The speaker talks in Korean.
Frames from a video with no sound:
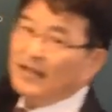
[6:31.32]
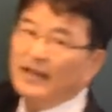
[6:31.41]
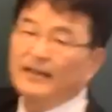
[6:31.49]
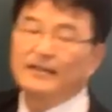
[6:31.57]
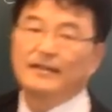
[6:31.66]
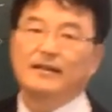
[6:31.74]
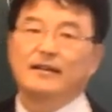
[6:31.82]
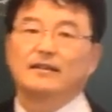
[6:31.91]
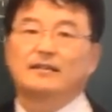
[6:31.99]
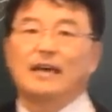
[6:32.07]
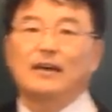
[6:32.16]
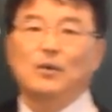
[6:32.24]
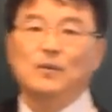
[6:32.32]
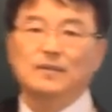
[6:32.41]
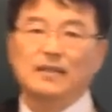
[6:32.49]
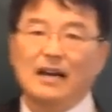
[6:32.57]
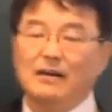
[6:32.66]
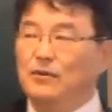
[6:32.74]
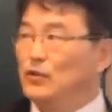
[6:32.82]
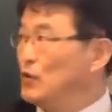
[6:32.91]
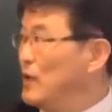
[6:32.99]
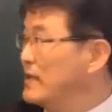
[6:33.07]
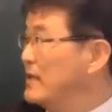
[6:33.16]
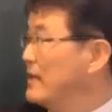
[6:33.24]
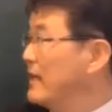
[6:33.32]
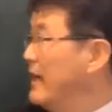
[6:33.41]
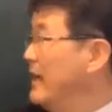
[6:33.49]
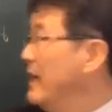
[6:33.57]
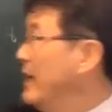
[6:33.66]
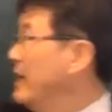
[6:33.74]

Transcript: 때 새로운 사람을 취했을 때